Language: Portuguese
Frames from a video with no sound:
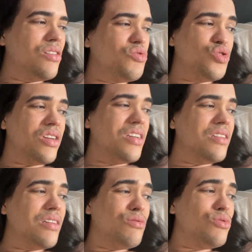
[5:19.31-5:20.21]

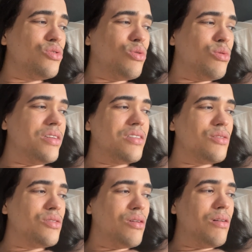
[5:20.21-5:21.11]
nojenta. Eu não sou isso,
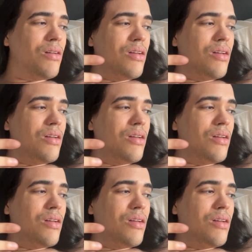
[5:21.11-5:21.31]
eu só...